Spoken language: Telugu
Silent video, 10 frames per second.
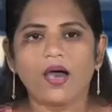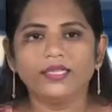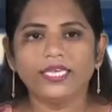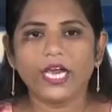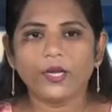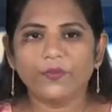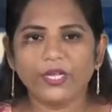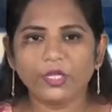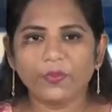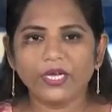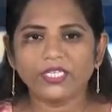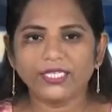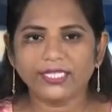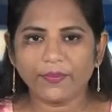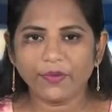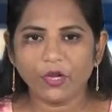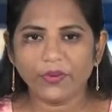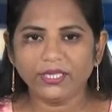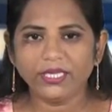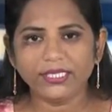అధికార ప్రతిపక్ష సభ్యుల
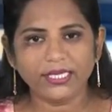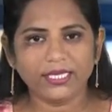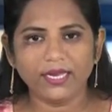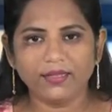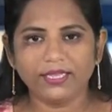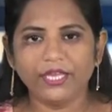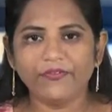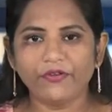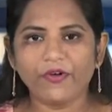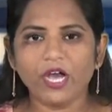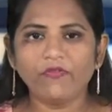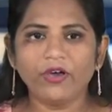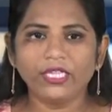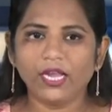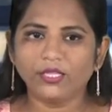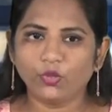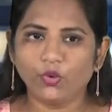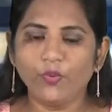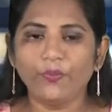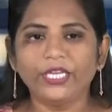మధ్య జరిగిన తీవ్ర వాగ్వాదాలతో
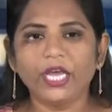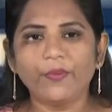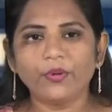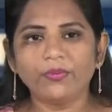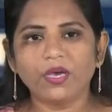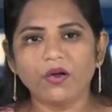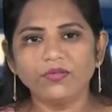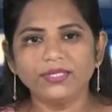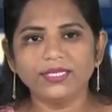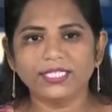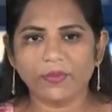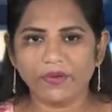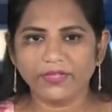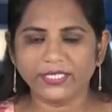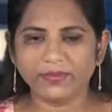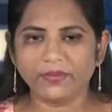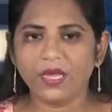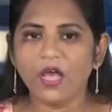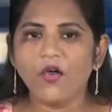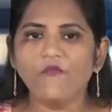పిఠాపురం కౌన్సిల్ సమావేశం
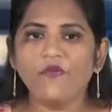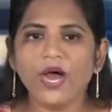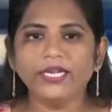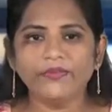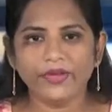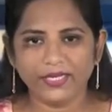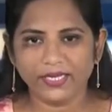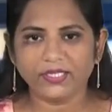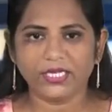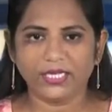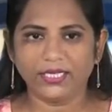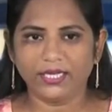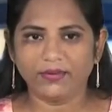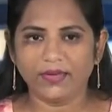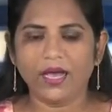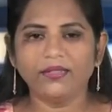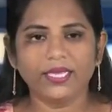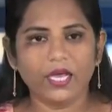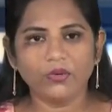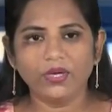వాడివేడిగా జరిగింది
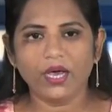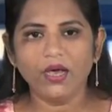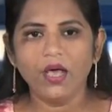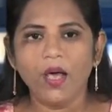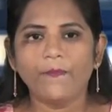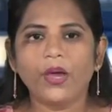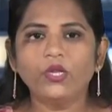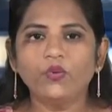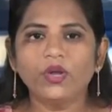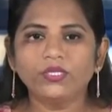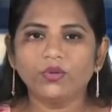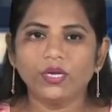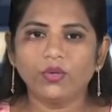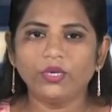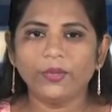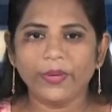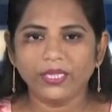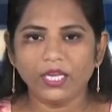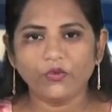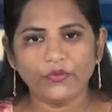అంతేకాకుండా పన్ను వసూలలో
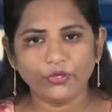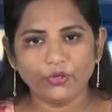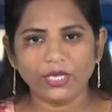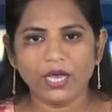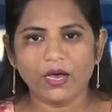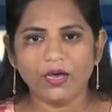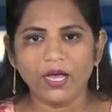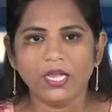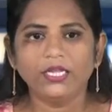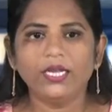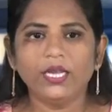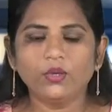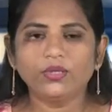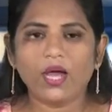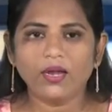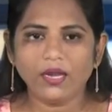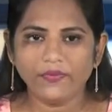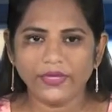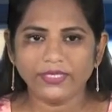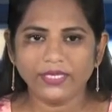నిబంధనలకు విరుద్ధంగా ఇళ్లకు
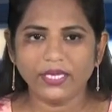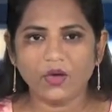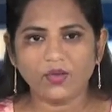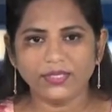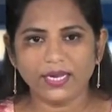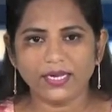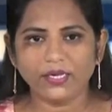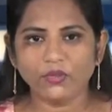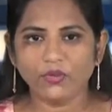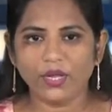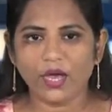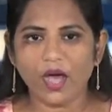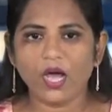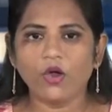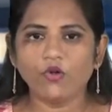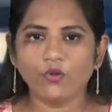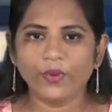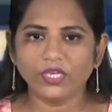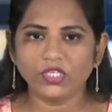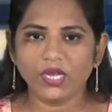తాళాలు వేసి కౌన్సిలర్లను కూడా
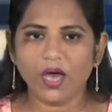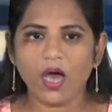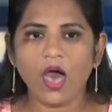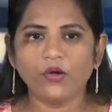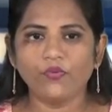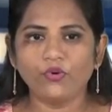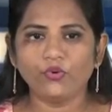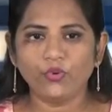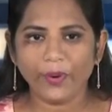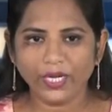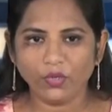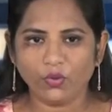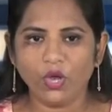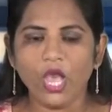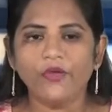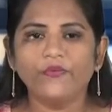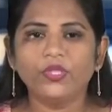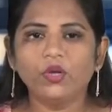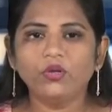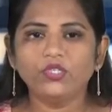అగౌరవపరిచిన ఆర్ఓ రూబెన్ను
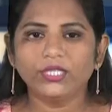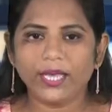విధుల నుంచి